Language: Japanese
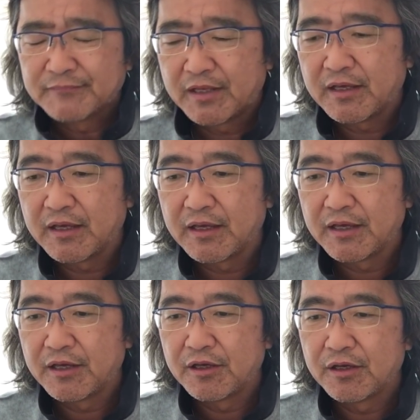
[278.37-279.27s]

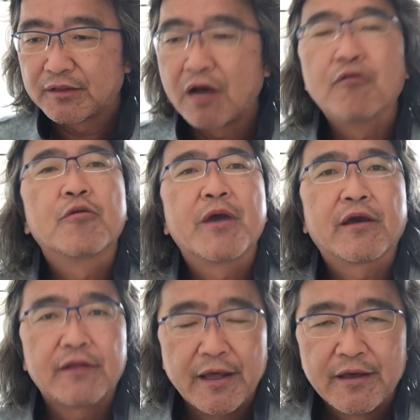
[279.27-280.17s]
えー、単語読み上
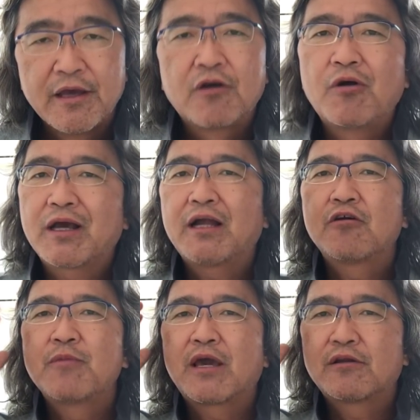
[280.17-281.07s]
げるねこれから
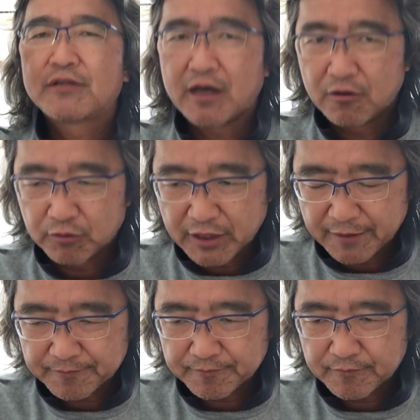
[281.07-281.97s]
読み上げる単語
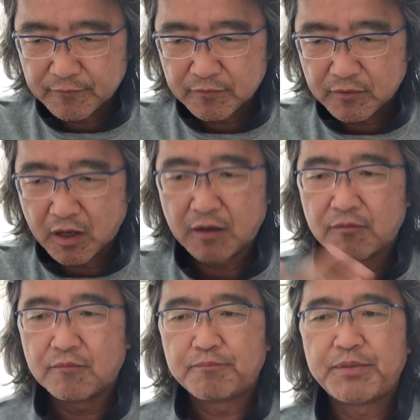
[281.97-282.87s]
であ
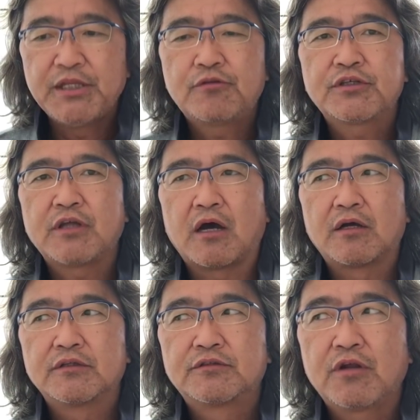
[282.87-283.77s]
ピンときた
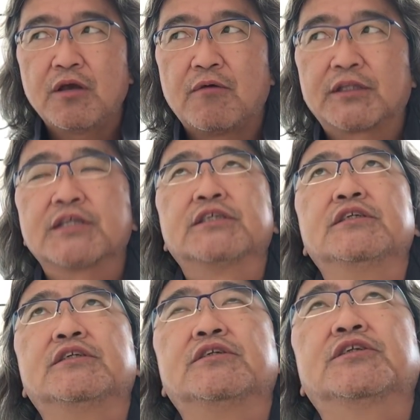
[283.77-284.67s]
それ
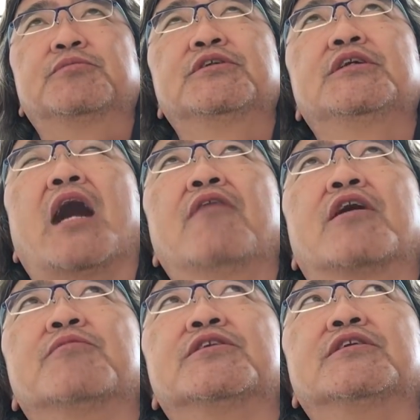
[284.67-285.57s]
私自分に合う
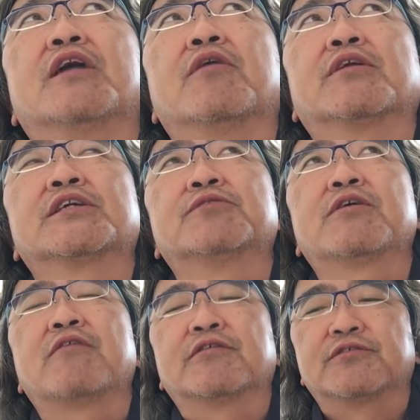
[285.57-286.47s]
かもしれない私
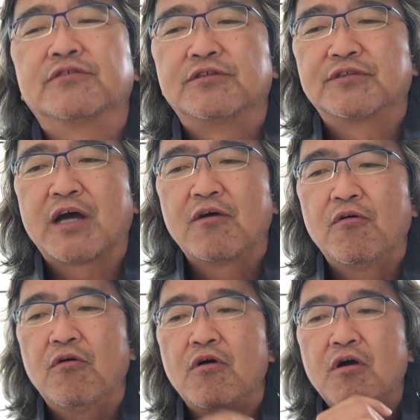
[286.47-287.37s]
ワクワクするっていう単
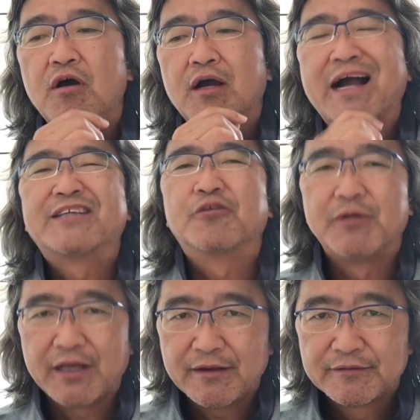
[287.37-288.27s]
語を書き
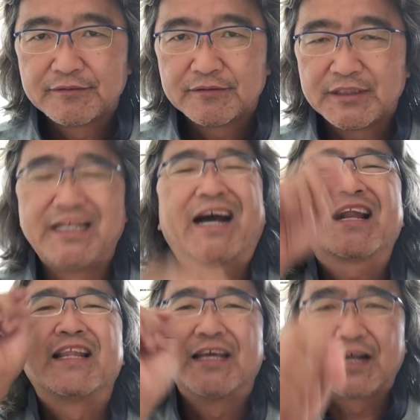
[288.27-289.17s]
留めてひら
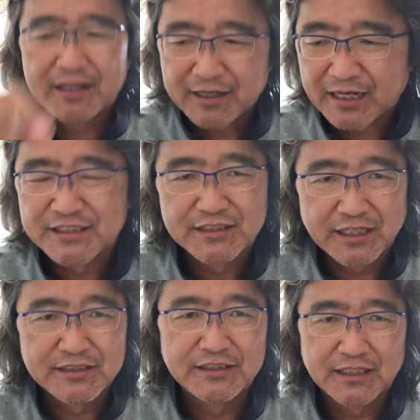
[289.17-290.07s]
がなでいいからね、漢字、
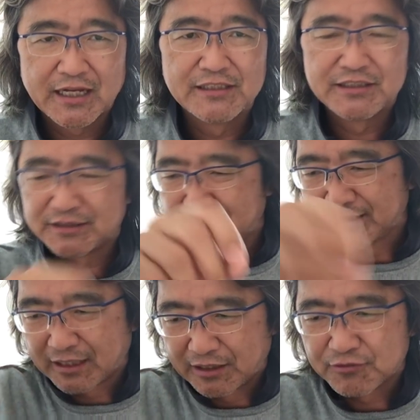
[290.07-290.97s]
漢字、漢字
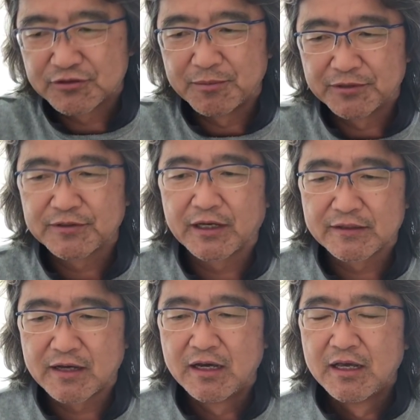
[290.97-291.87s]
に直すのめんどくさいか
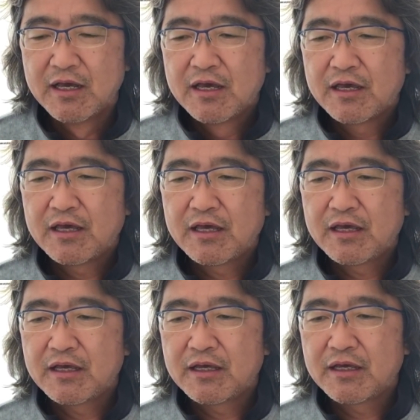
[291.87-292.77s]
らさ。
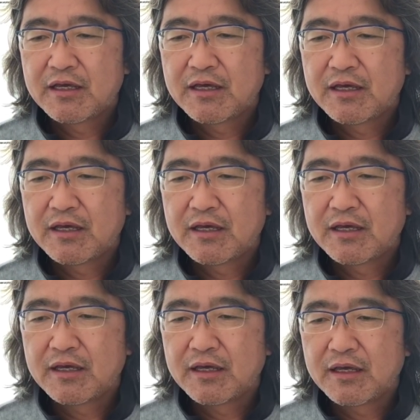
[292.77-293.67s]

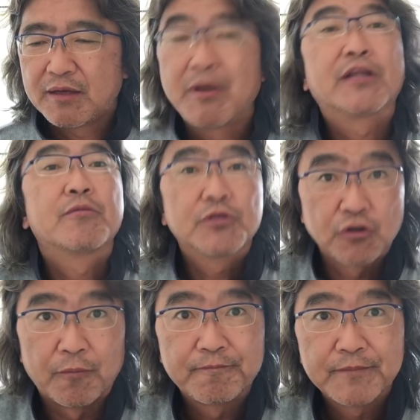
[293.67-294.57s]
えー、まあやってみま
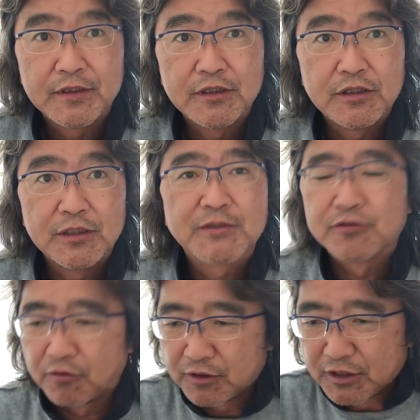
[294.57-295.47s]
しょう。いま
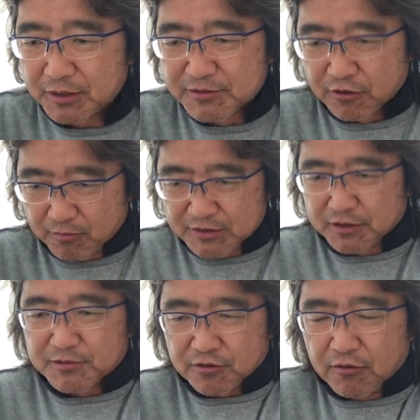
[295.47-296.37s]
すよ。いきますよ。まずい
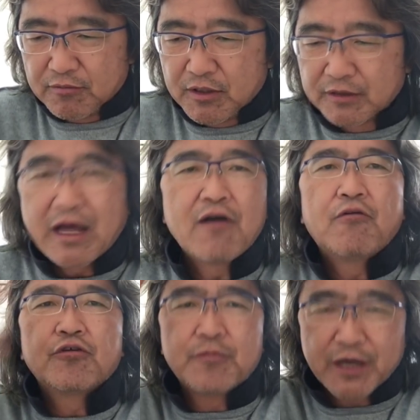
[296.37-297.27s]
きますよ。単
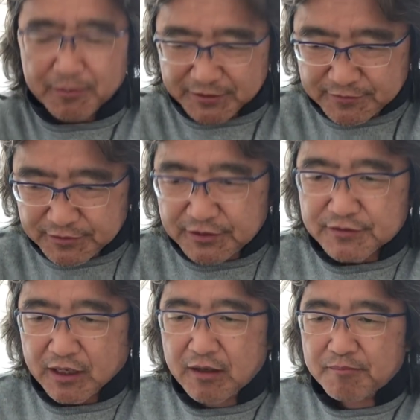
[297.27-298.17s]
語を読み上げます。いいで
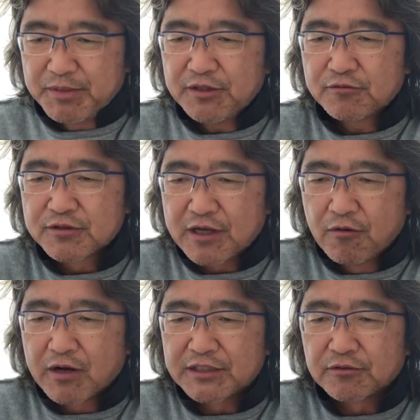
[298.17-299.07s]
すかピンとくる単
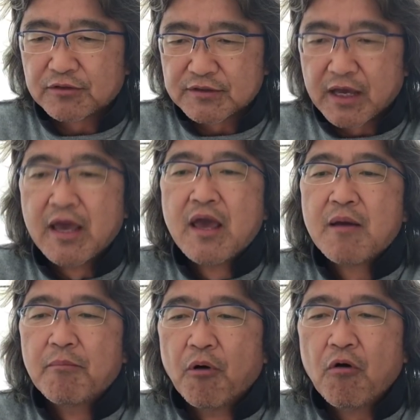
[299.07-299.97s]
語を書き取ってください。
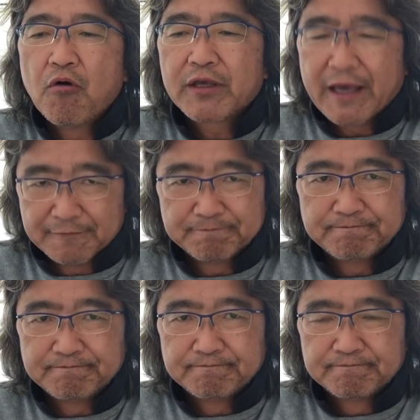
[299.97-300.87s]
冒険、
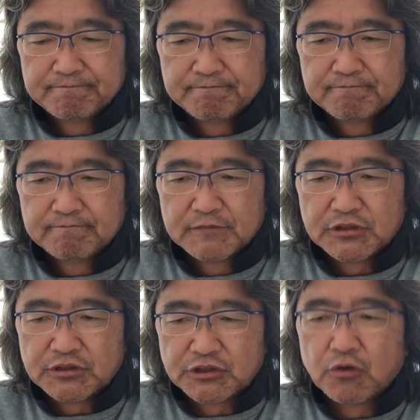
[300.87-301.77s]

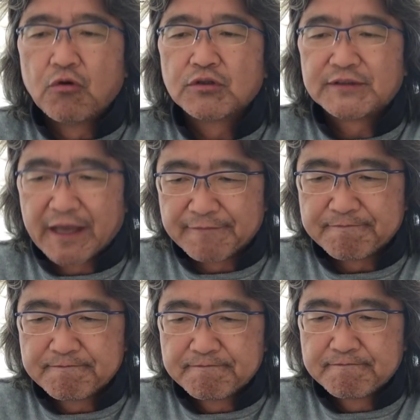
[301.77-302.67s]
挑
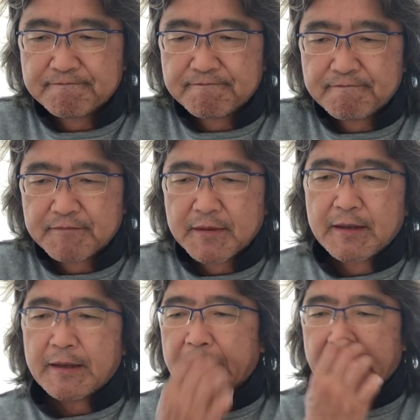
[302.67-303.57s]
戦、
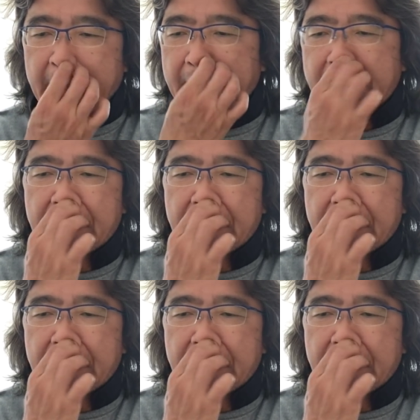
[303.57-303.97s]
計